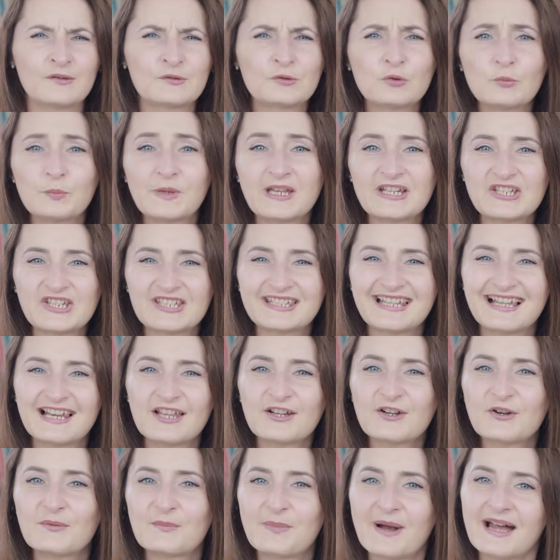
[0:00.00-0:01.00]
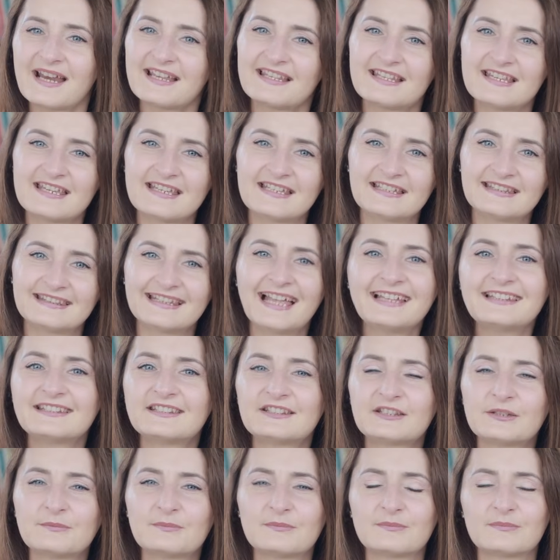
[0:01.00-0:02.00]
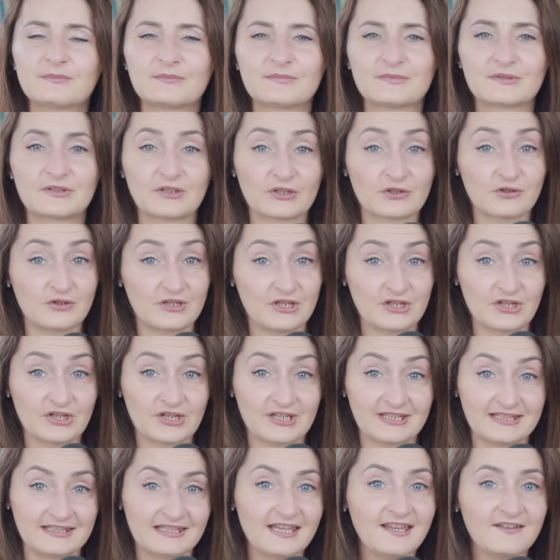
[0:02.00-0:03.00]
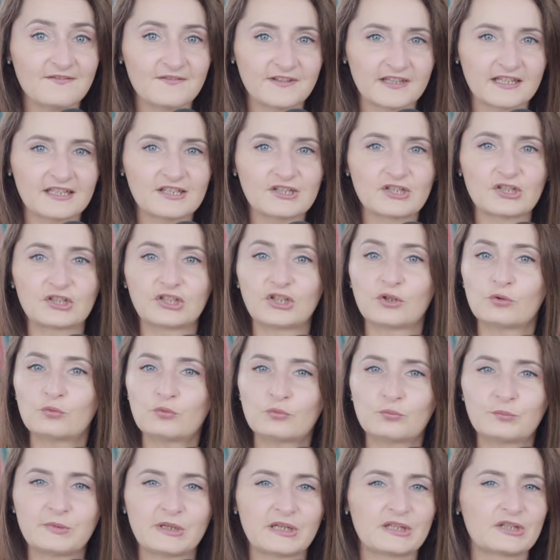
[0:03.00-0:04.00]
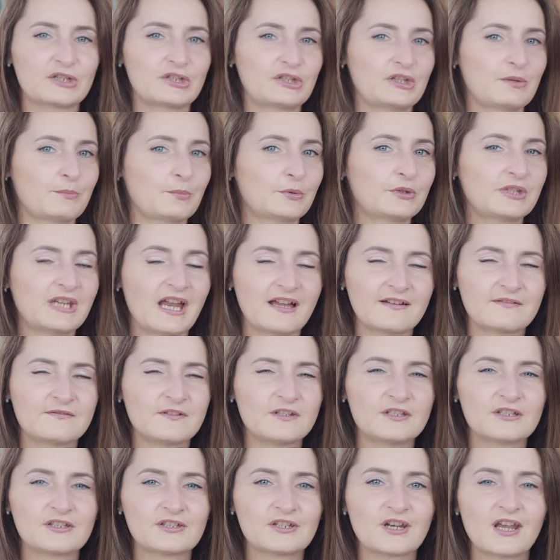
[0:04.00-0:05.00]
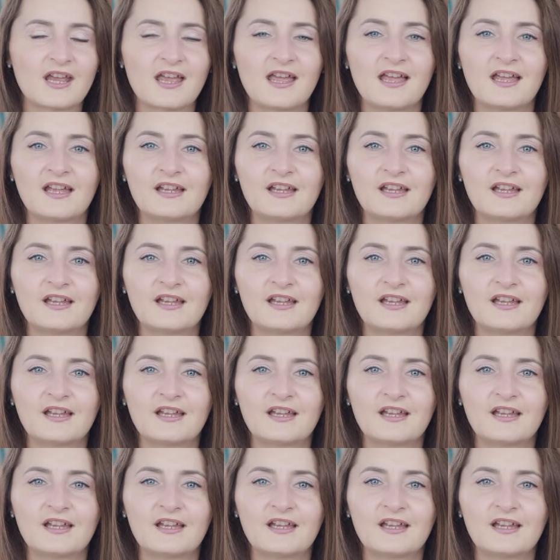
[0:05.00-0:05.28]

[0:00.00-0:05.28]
Skupiasz się daleko bardziej nad tym, czego jeszcze nie wiesz, nie umiesz, nie potrafisz,